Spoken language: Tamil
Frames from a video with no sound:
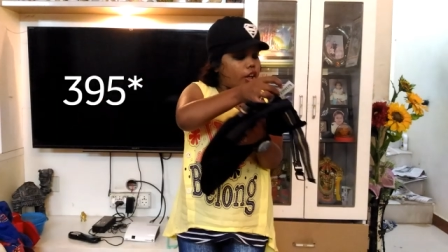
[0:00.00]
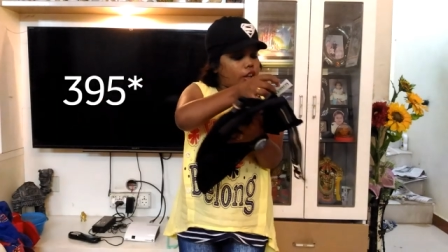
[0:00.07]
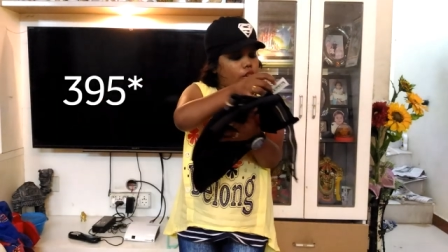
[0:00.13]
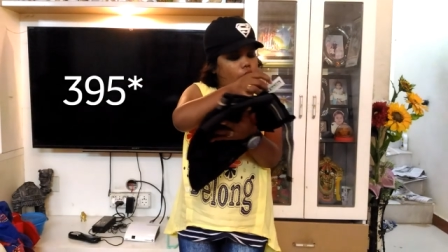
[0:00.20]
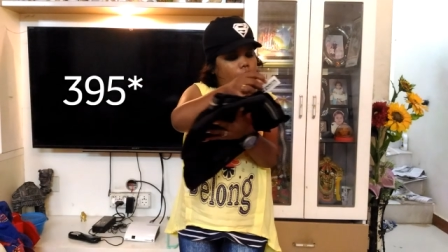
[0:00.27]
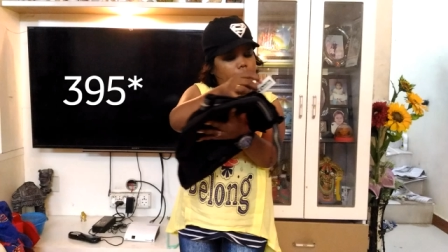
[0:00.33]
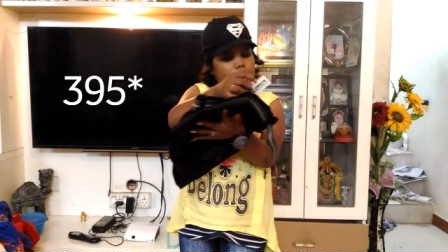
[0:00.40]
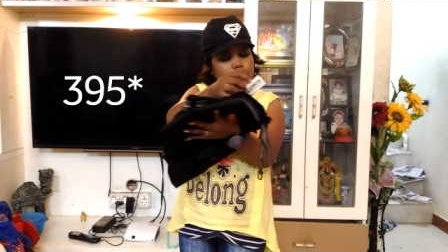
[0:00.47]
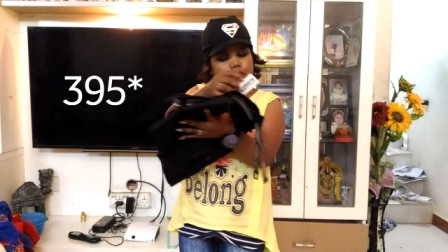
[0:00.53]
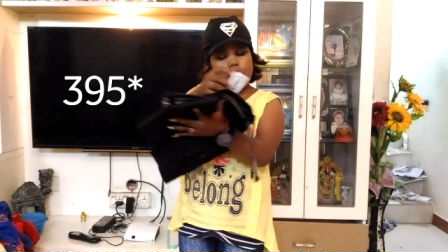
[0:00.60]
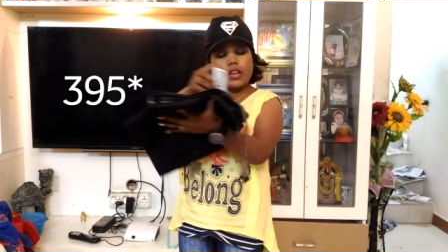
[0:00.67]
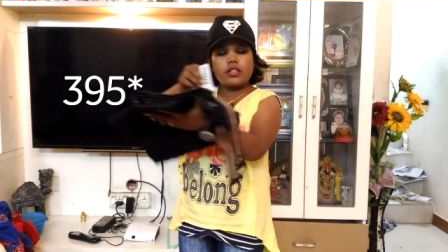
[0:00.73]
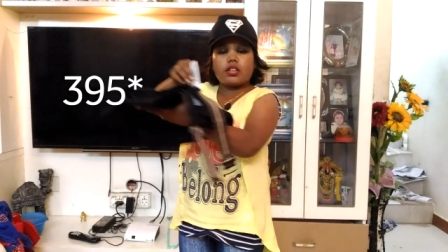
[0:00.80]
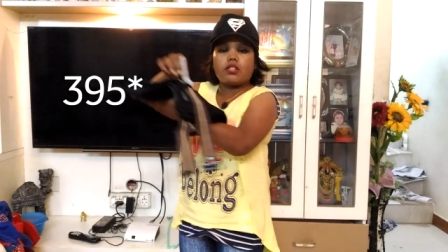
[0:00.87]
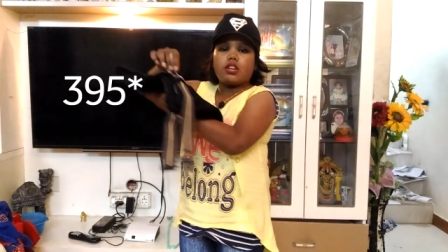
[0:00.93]
இதுவும் அகெயின்
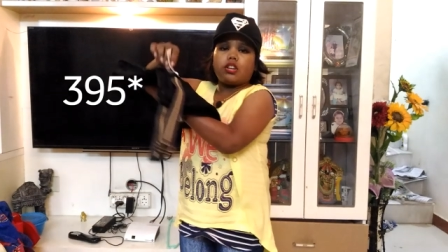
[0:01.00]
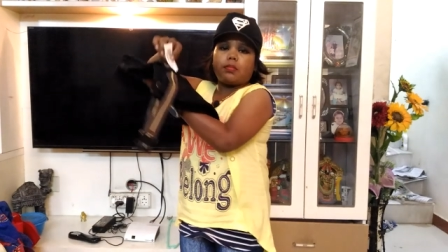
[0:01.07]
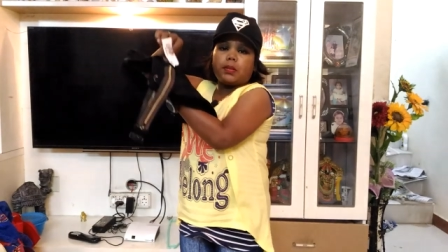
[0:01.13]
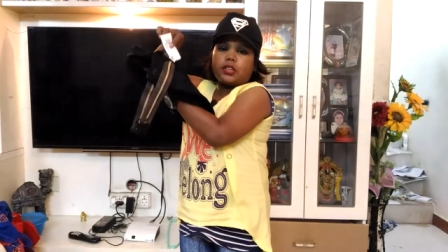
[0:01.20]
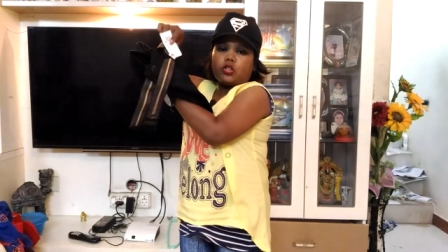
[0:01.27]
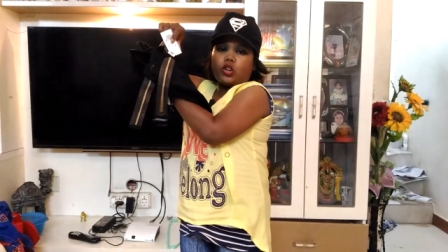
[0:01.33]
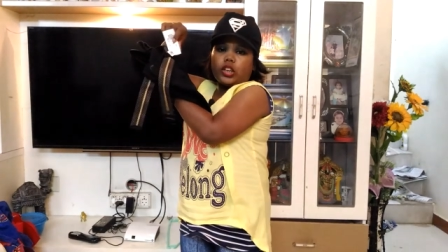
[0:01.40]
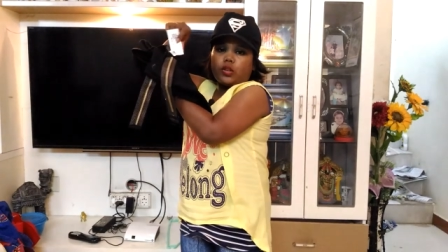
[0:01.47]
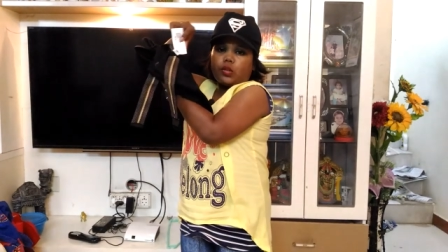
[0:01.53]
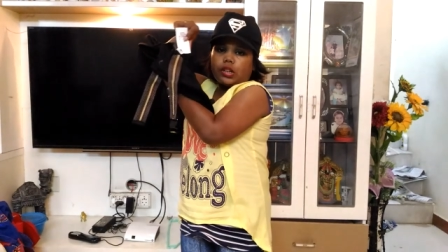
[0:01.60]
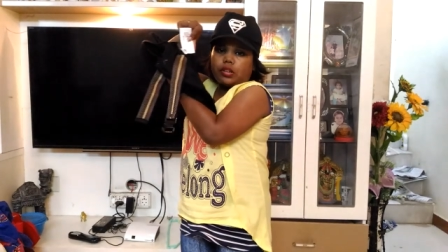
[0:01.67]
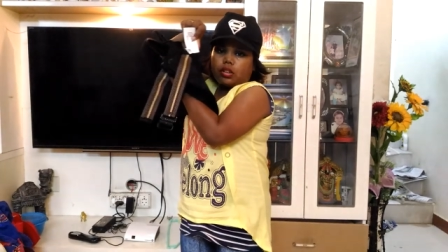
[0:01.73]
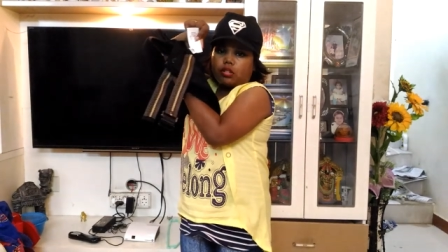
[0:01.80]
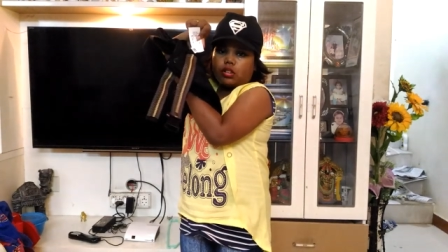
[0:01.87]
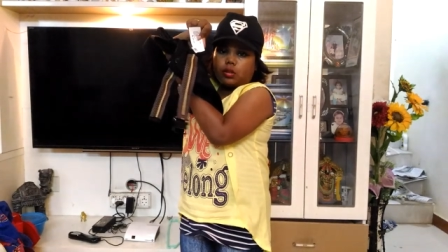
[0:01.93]
ஃபைவ் செவன்ட்டி ருபீஸ் உள்ளது
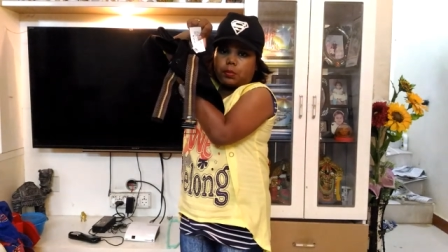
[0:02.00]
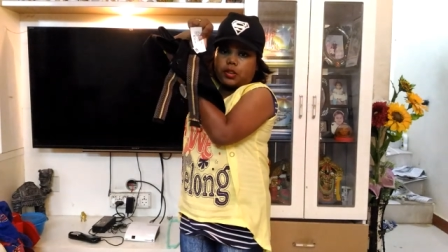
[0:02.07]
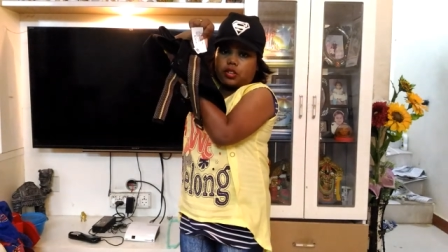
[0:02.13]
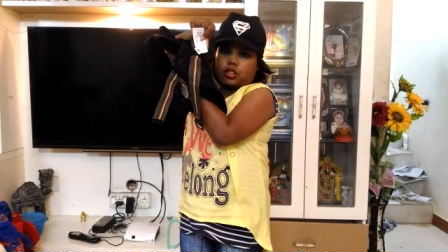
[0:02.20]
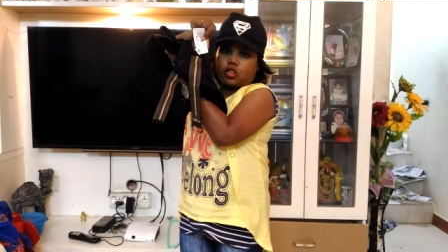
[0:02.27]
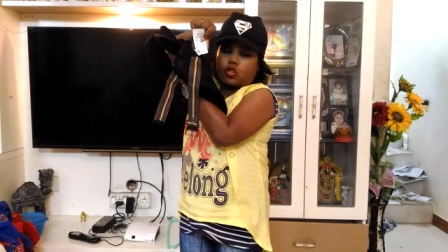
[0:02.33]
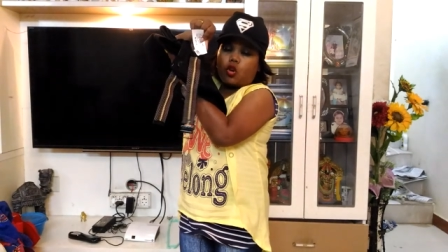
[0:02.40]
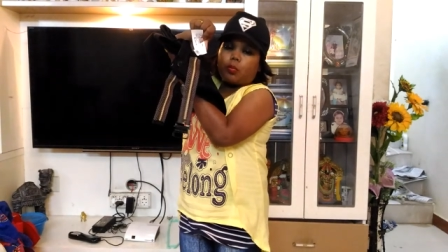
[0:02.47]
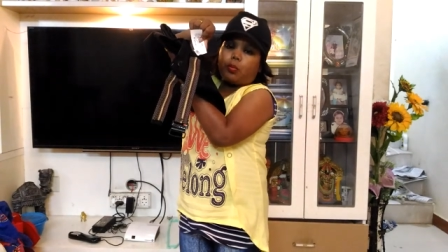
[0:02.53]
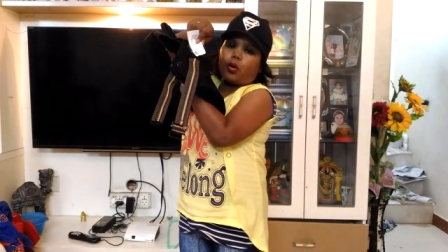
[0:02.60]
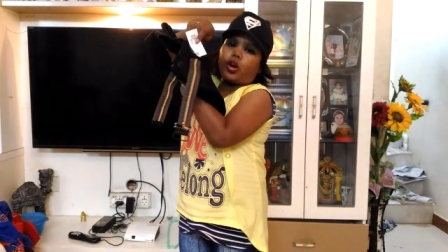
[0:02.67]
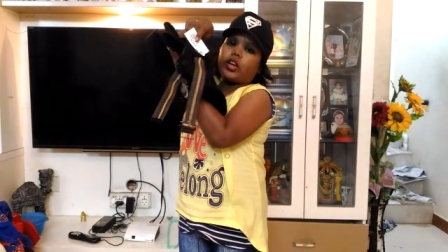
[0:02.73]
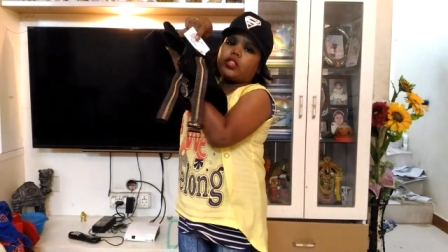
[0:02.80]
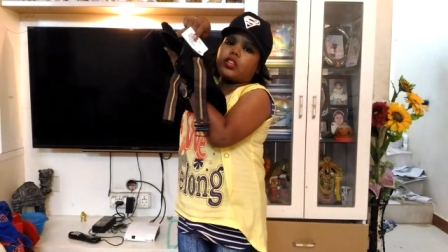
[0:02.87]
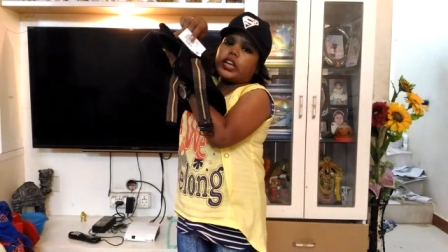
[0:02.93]
ஒன் செவன்ட்டி ருபீஸ் டிஸ்கவுண்ட்
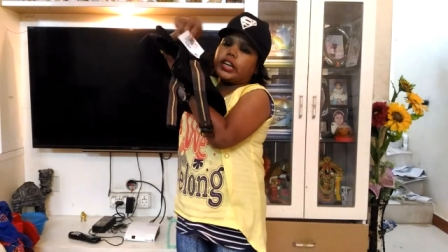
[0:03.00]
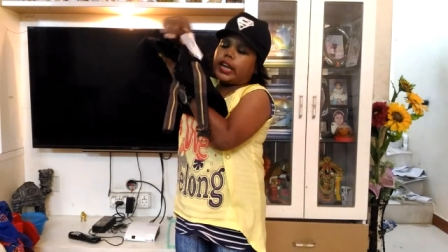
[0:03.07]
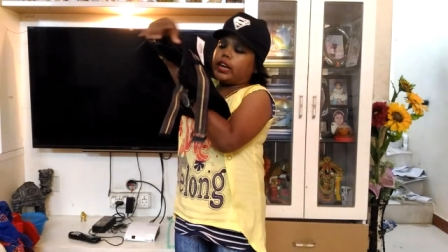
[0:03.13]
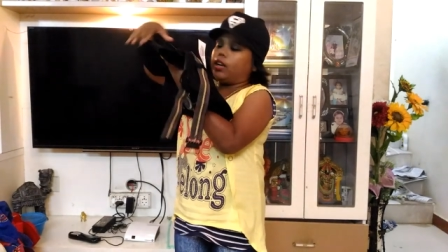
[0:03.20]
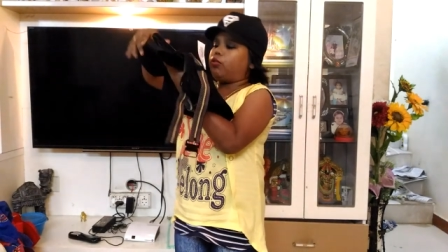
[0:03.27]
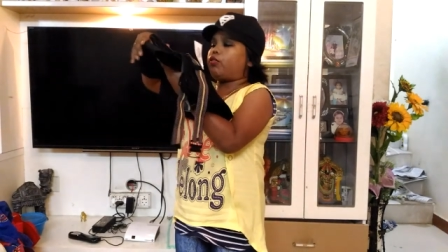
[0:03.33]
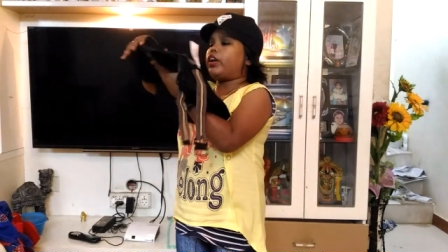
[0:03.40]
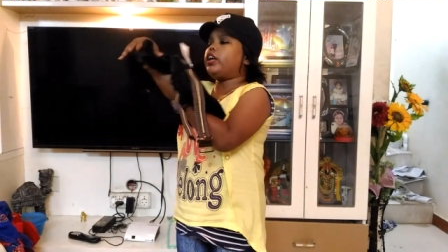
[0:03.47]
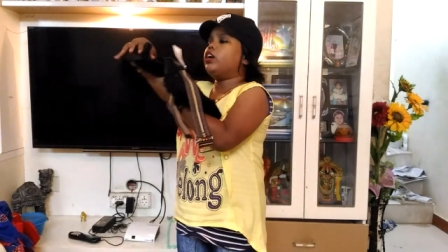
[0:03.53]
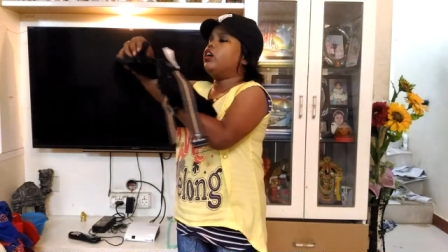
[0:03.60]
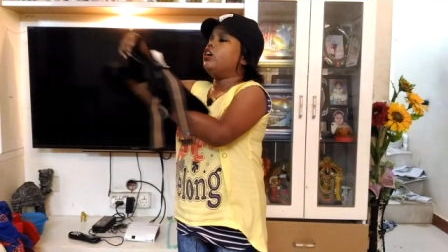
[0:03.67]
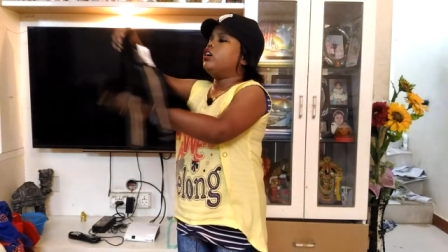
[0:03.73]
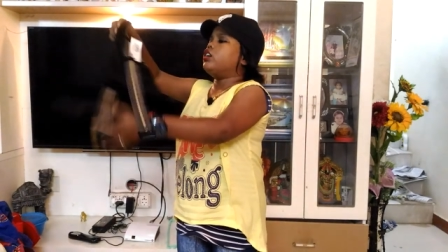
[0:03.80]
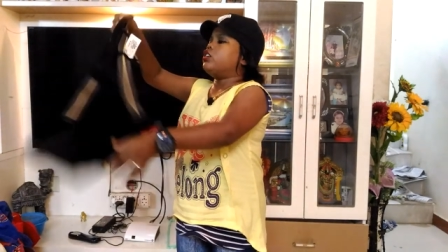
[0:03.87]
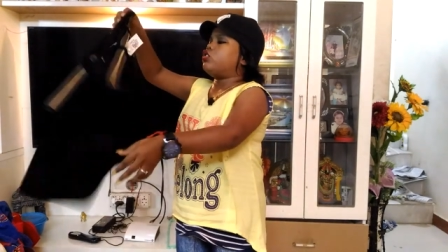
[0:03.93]
போக த்ரீ நைன்ட்டி ஃபைவ்
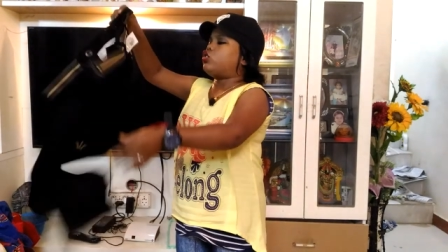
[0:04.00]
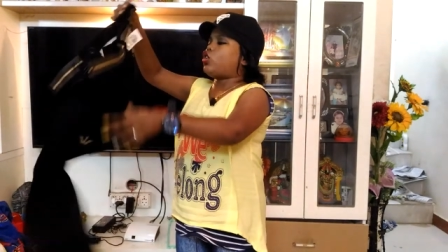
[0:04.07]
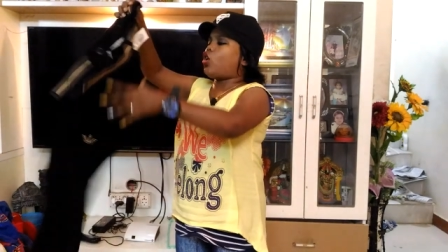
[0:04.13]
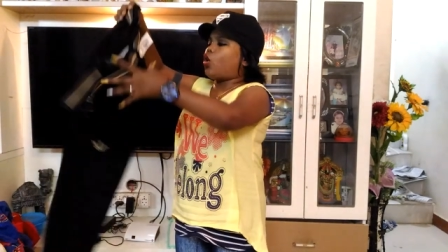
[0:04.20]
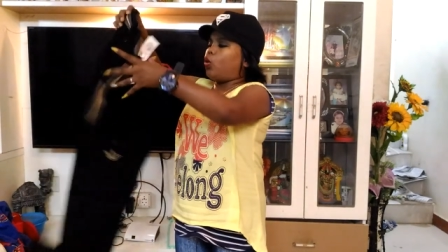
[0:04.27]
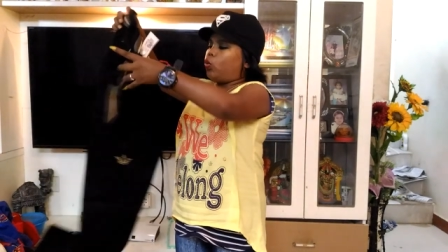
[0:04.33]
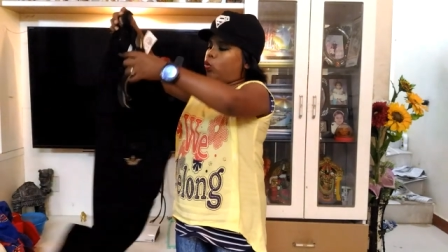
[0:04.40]
ஸோ